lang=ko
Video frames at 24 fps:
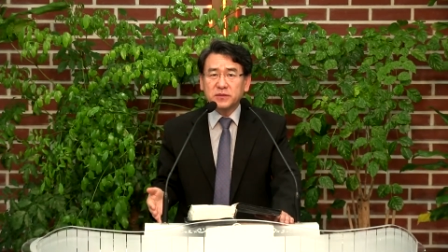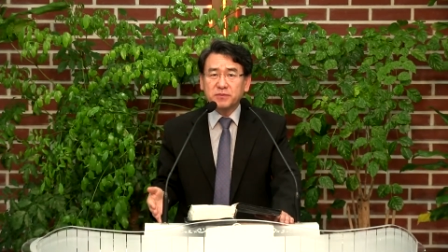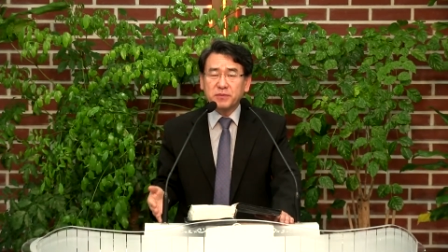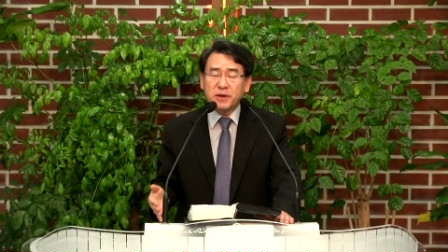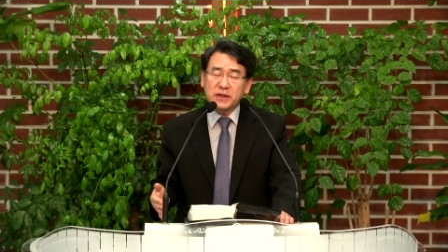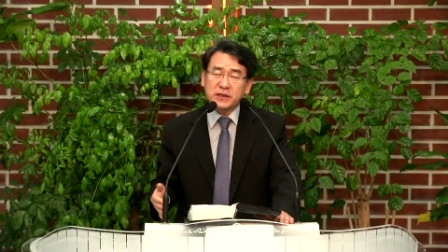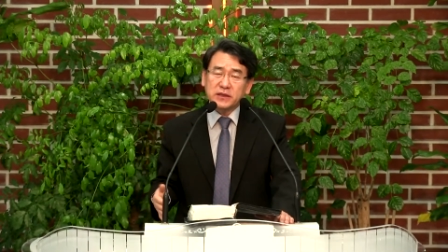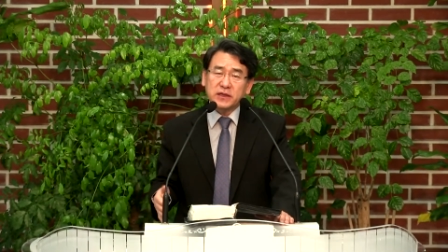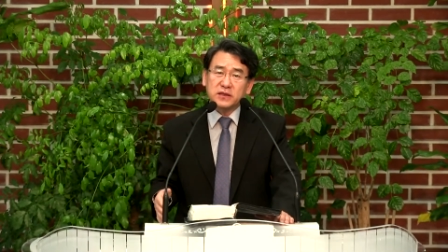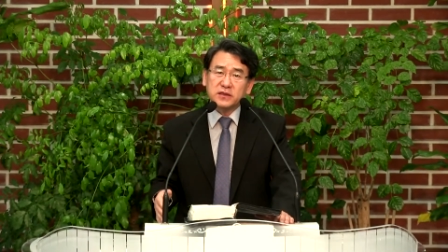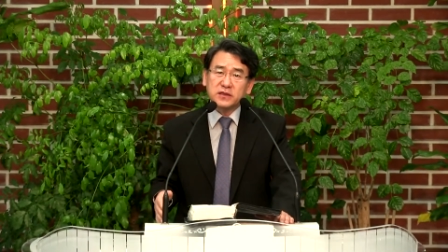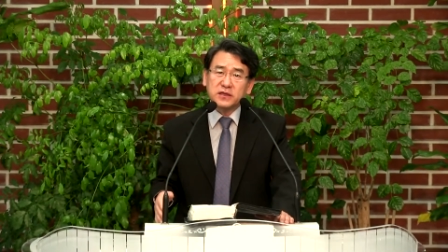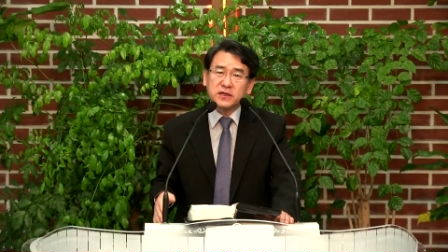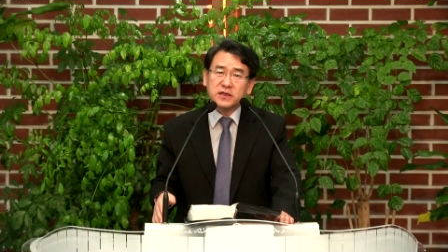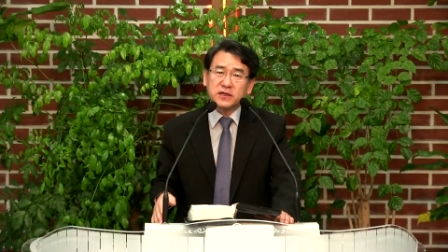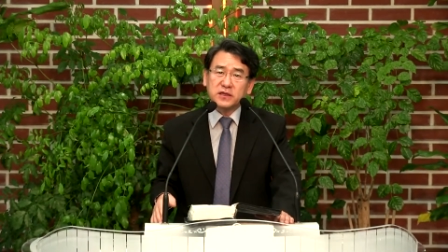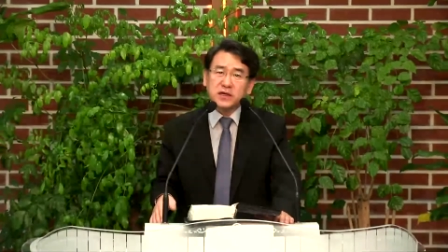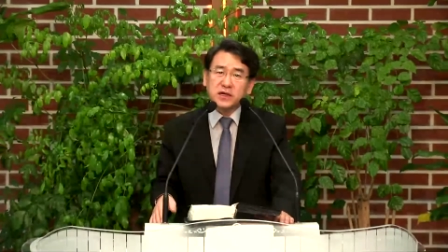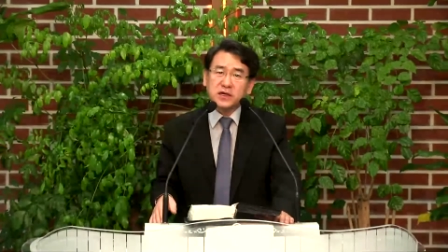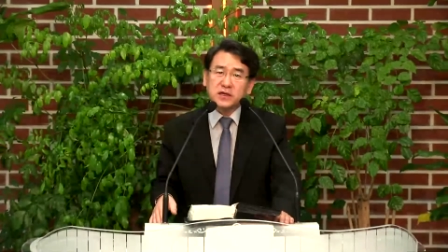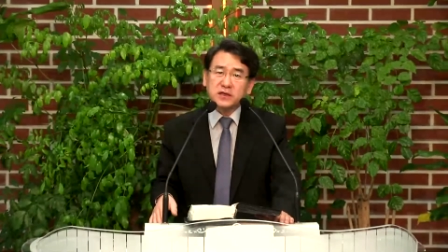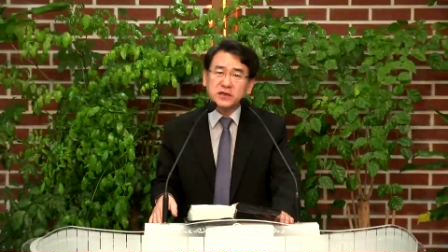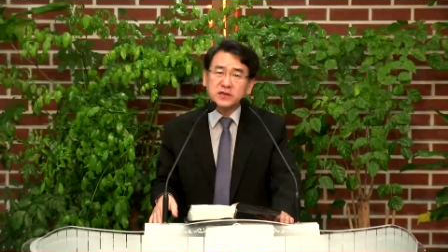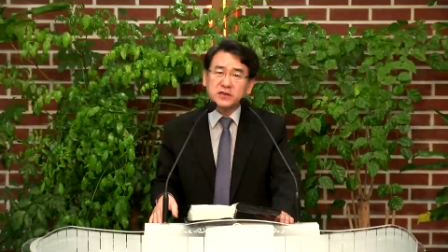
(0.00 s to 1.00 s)

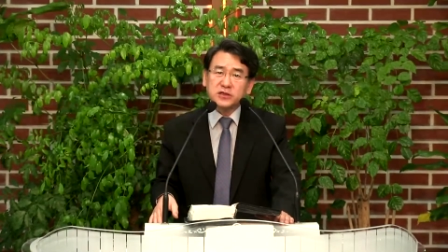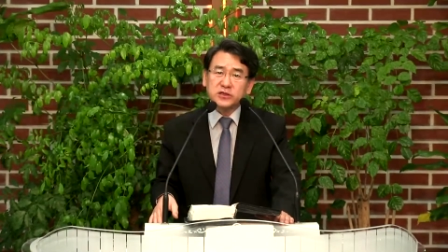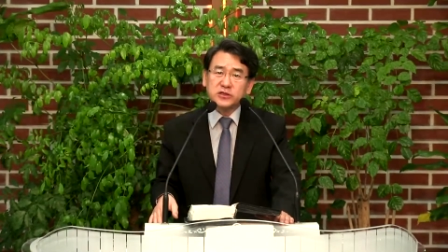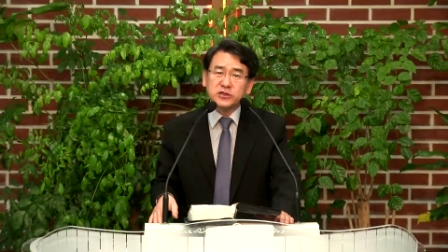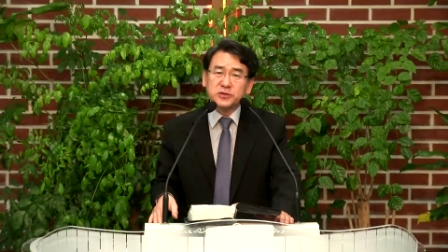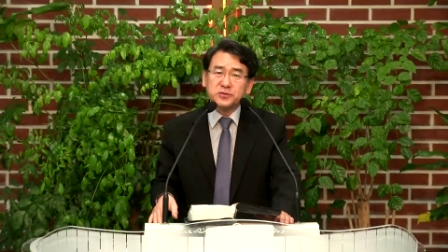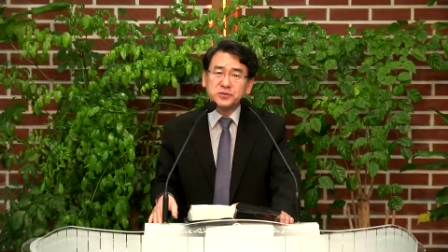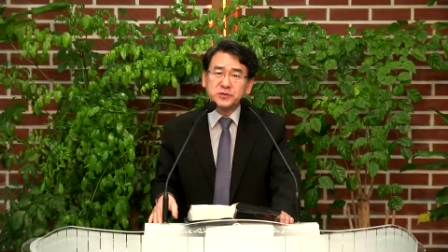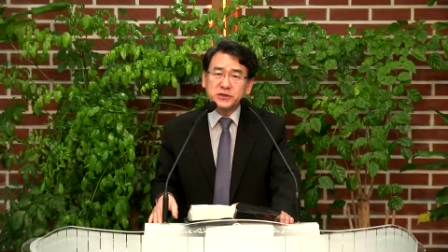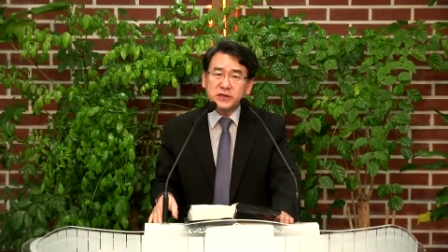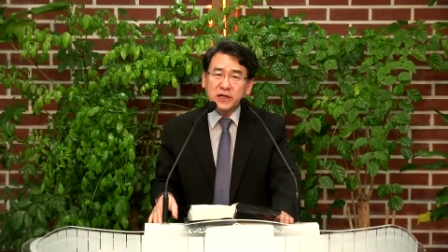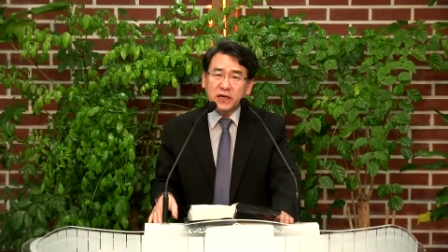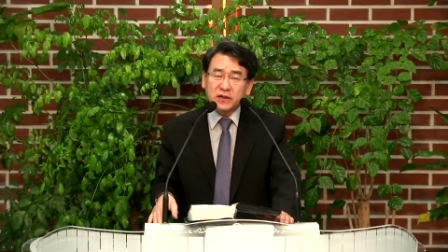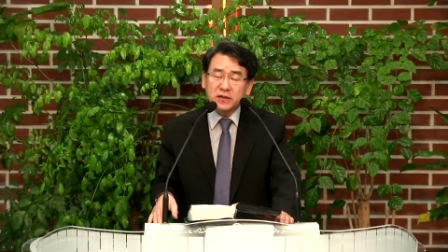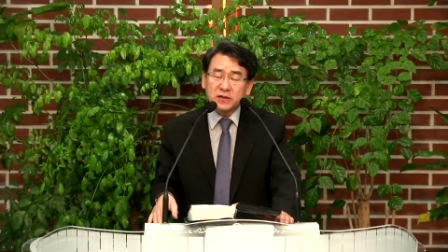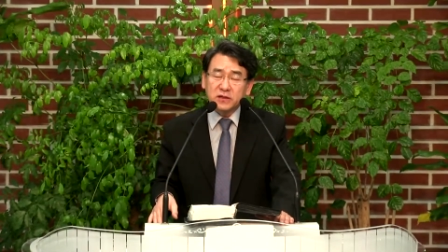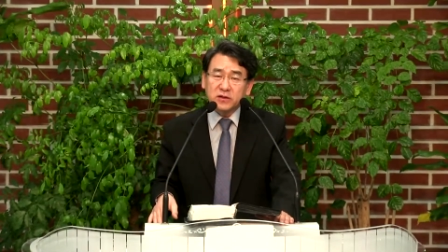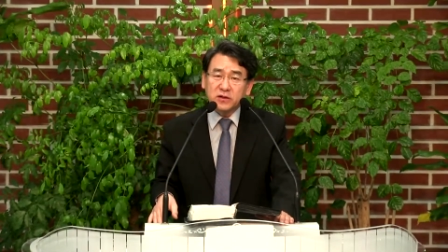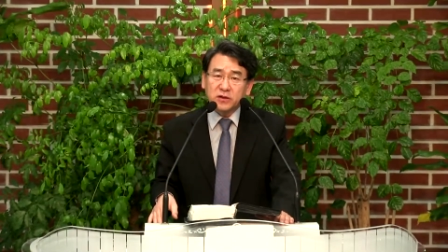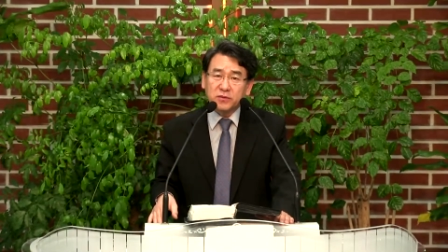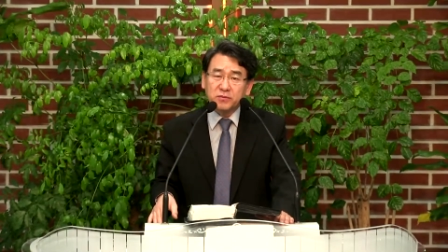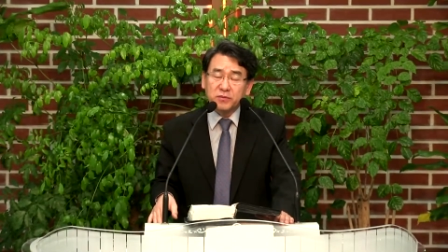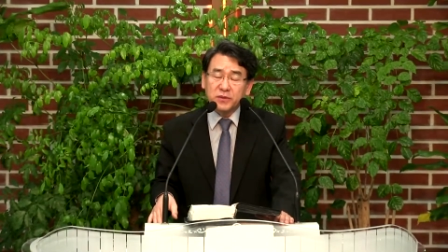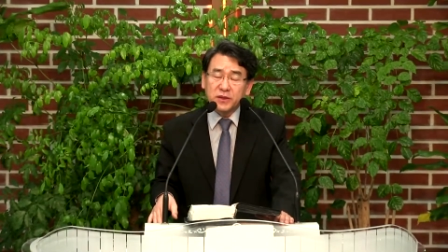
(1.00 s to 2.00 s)
받아들이기가 그렇게 쉽지 않을
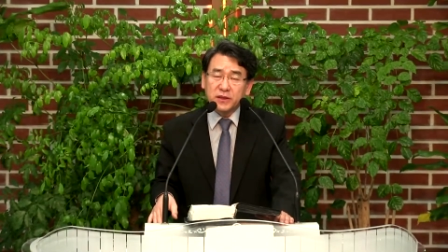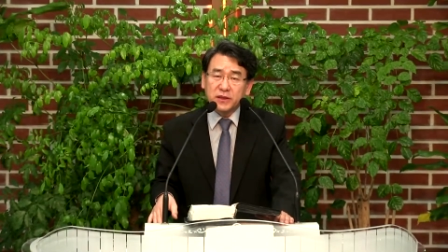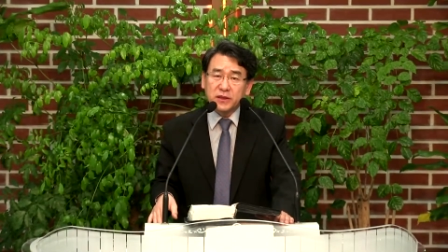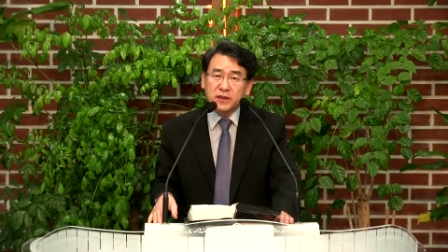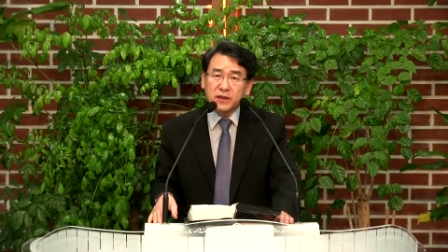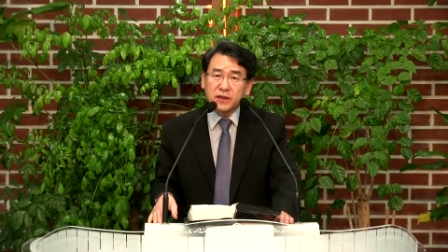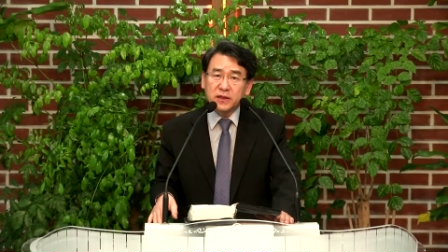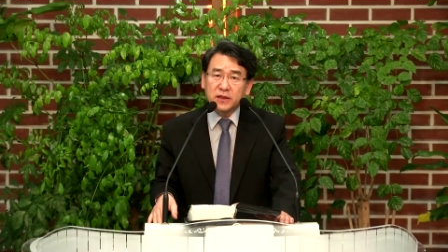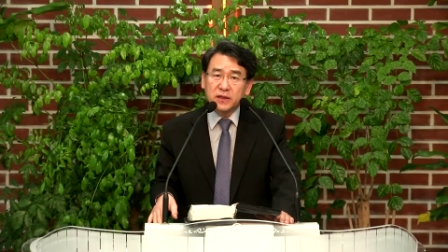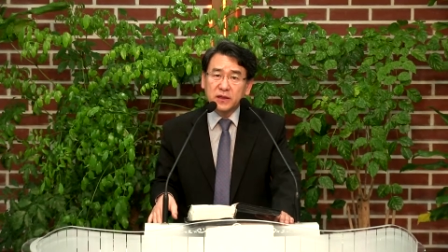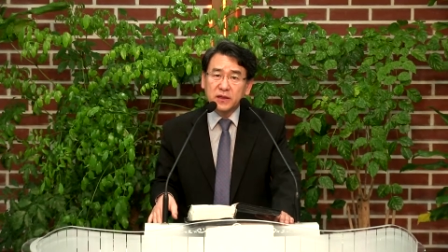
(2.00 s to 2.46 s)
겁니다.